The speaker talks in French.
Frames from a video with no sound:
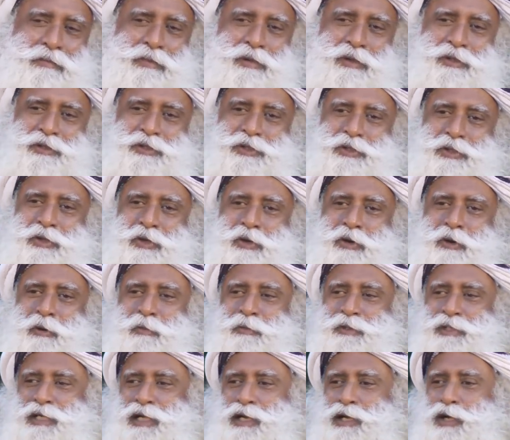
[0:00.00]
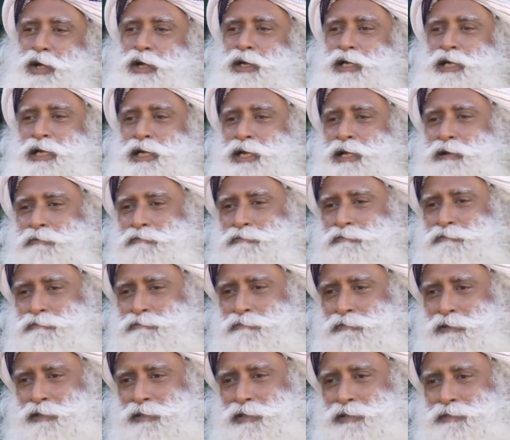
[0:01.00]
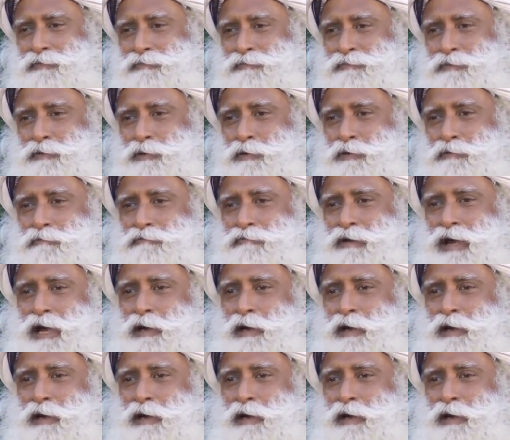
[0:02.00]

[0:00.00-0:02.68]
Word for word: La plupart des maisons ne sont pas assez grandes